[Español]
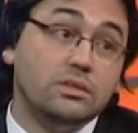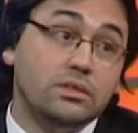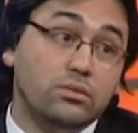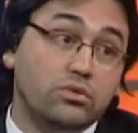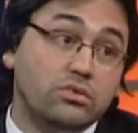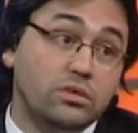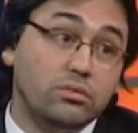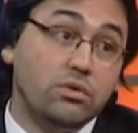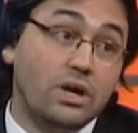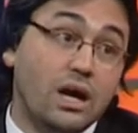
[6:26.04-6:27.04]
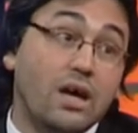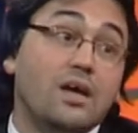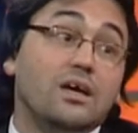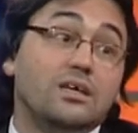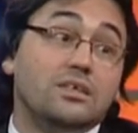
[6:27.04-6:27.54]
uno se busca
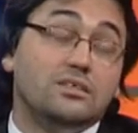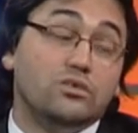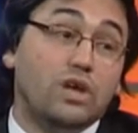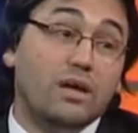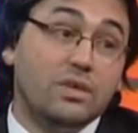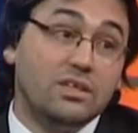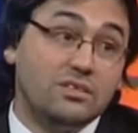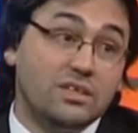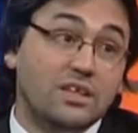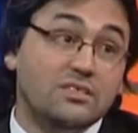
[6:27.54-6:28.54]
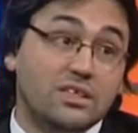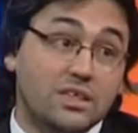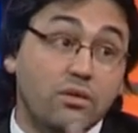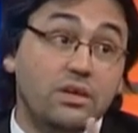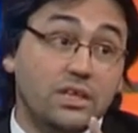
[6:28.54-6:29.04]
y solamente sale si
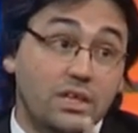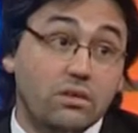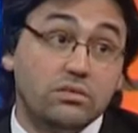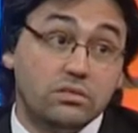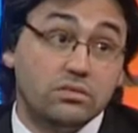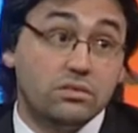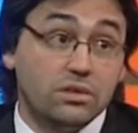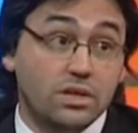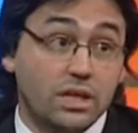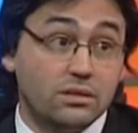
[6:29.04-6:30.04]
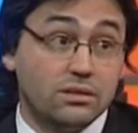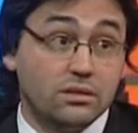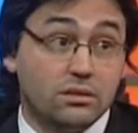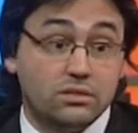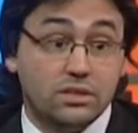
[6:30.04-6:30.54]
está habilitado, esa es otra de las
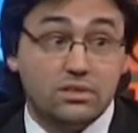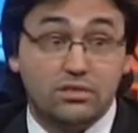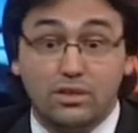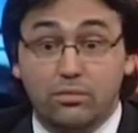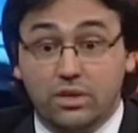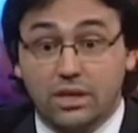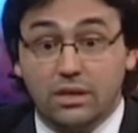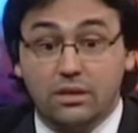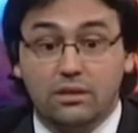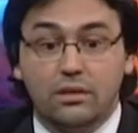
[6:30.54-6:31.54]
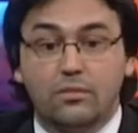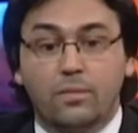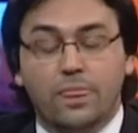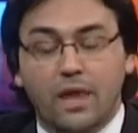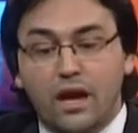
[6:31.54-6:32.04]
consideraciones importantes.
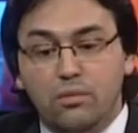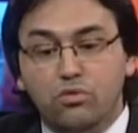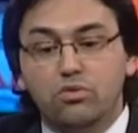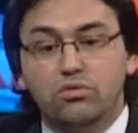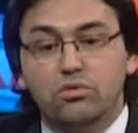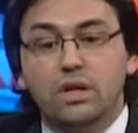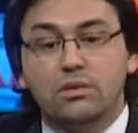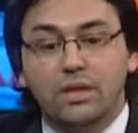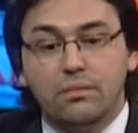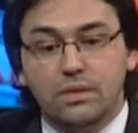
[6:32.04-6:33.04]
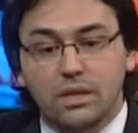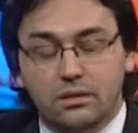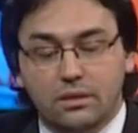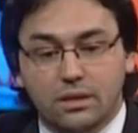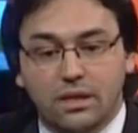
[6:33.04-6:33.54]
Hay muchos ciudadanos
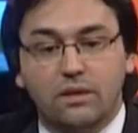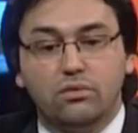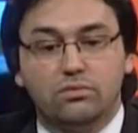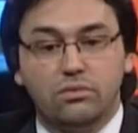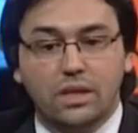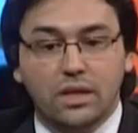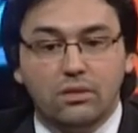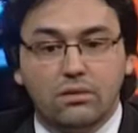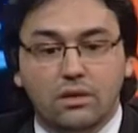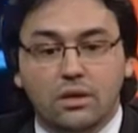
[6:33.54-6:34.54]
también que están consultando